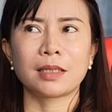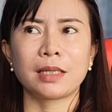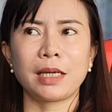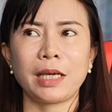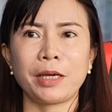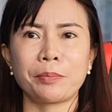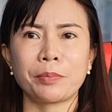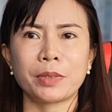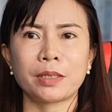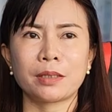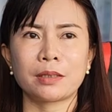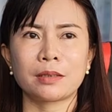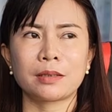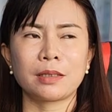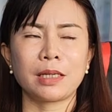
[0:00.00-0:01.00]
em, ờ.
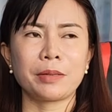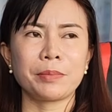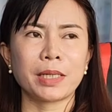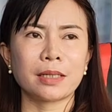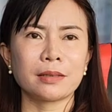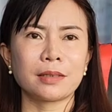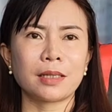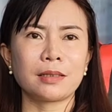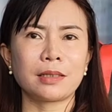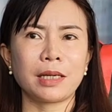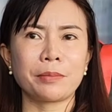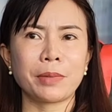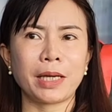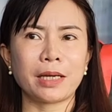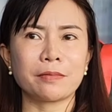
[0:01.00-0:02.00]
à, em nhắn tin
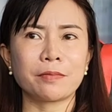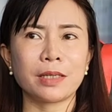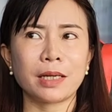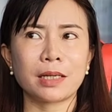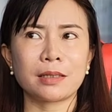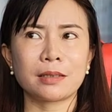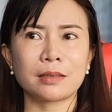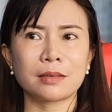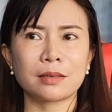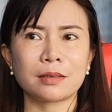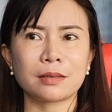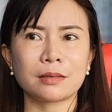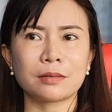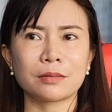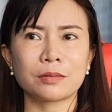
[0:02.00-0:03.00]
em hẹn với anh
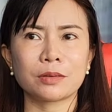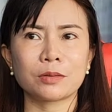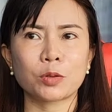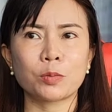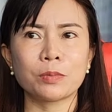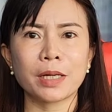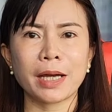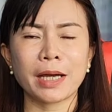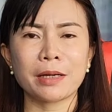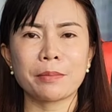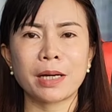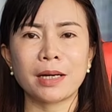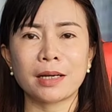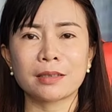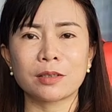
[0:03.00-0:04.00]
ờ, cũng hai
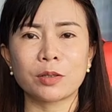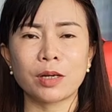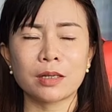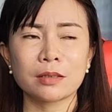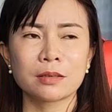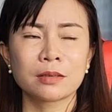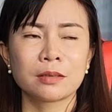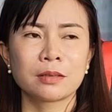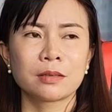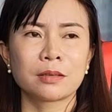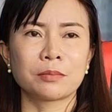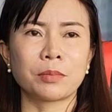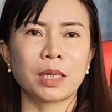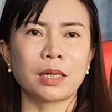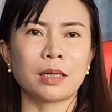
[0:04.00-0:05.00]
ba lần rồi đó ừ.
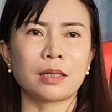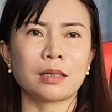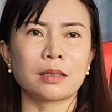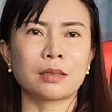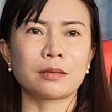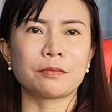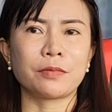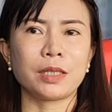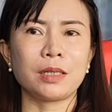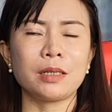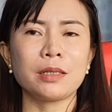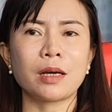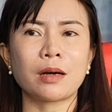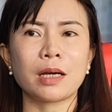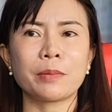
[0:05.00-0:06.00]
mà vì lý
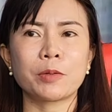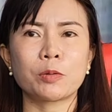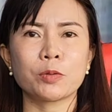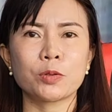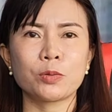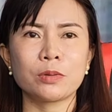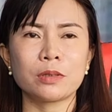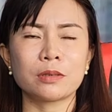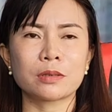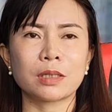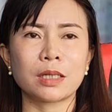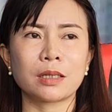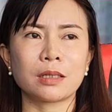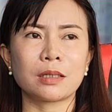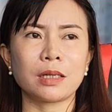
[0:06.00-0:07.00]
do em không xuống được
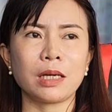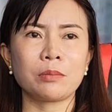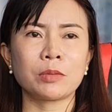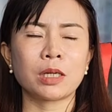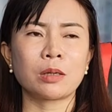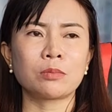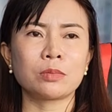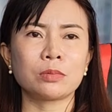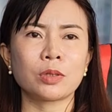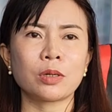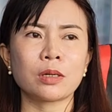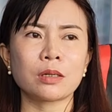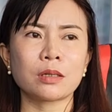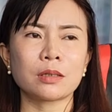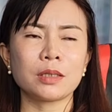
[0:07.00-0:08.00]
là em không
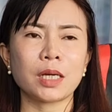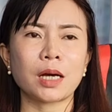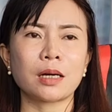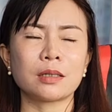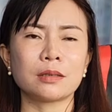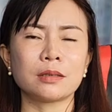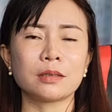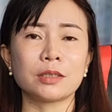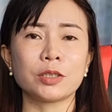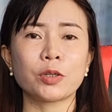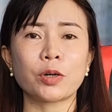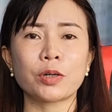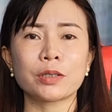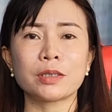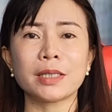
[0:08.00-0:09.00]
có nhờ người
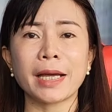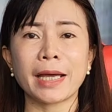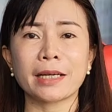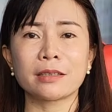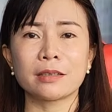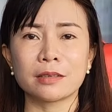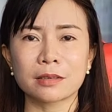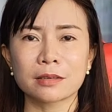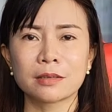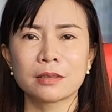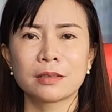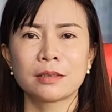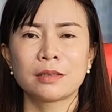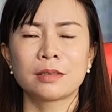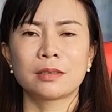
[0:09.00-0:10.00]
coi cửa hàng được ừ.
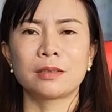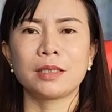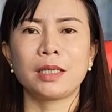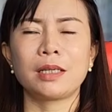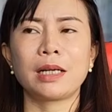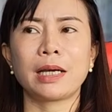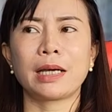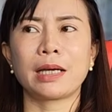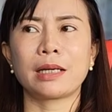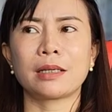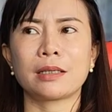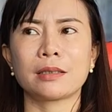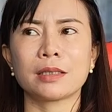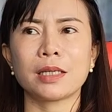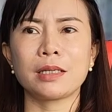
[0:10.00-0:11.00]
có nghĩa
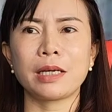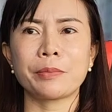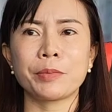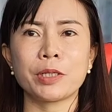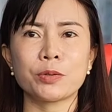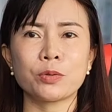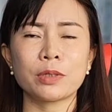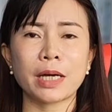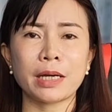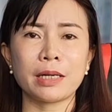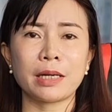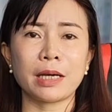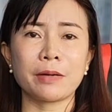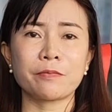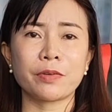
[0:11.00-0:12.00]
là khi em đi xuống đây
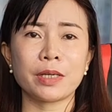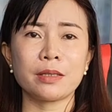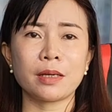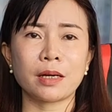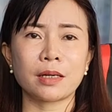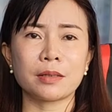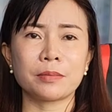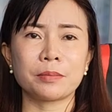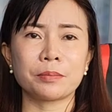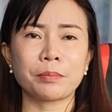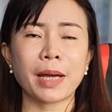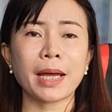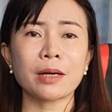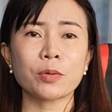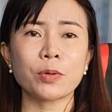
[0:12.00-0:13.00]
là em phải nhờ
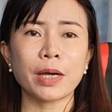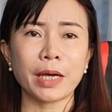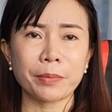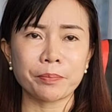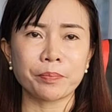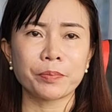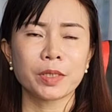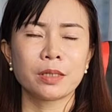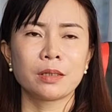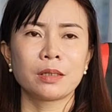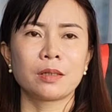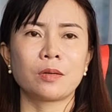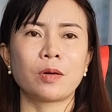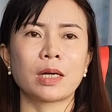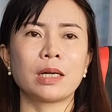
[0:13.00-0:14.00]
má của em ừ.
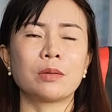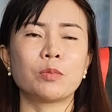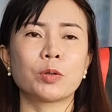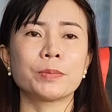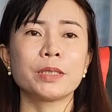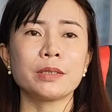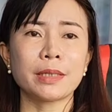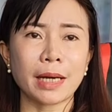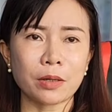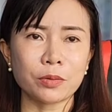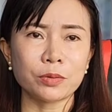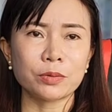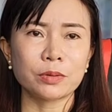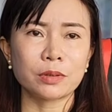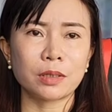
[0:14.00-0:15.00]
hoặc là một đứa
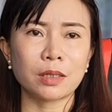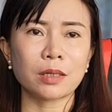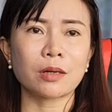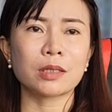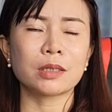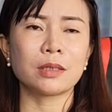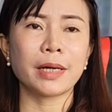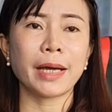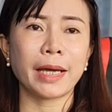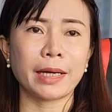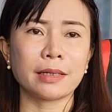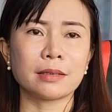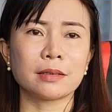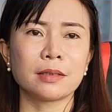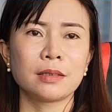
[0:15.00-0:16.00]
cháu nó ừ. coi cửa
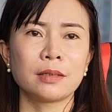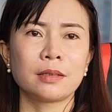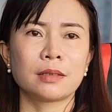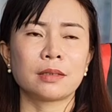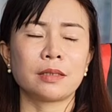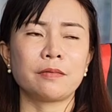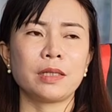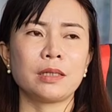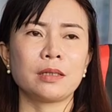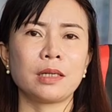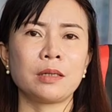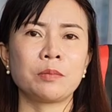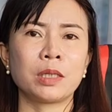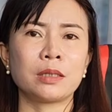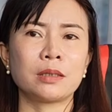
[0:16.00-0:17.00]
hàng tại vì
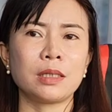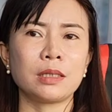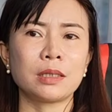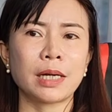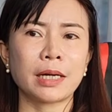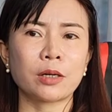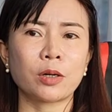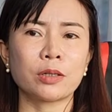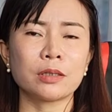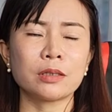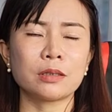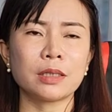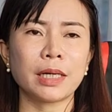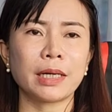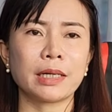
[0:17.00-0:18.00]
khi mình đi ra khỏi
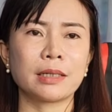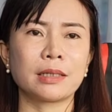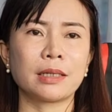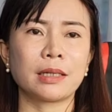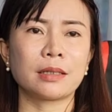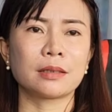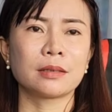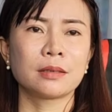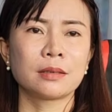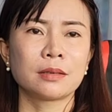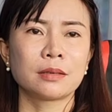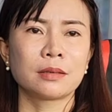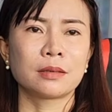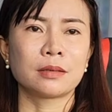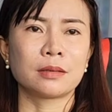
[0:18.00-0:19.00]
cửa hàng là
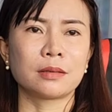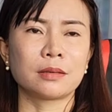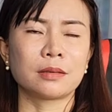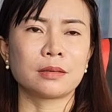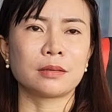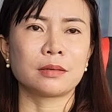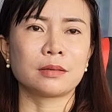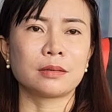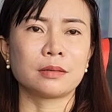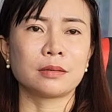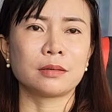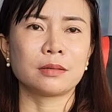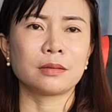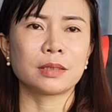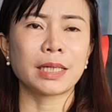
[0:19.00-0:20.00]
uh,
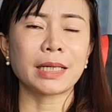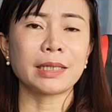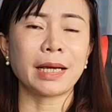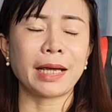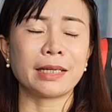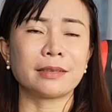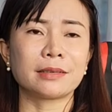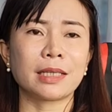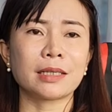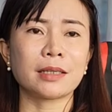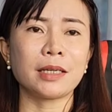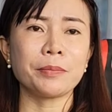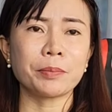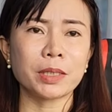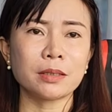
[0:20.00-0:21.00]
khách hàng người ta
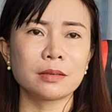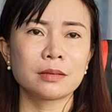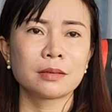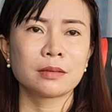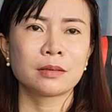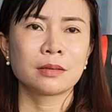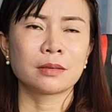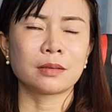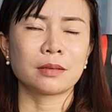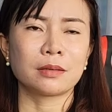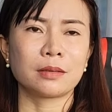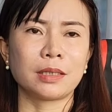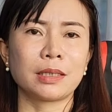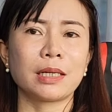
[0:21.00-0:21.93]
kiếm á ừ. người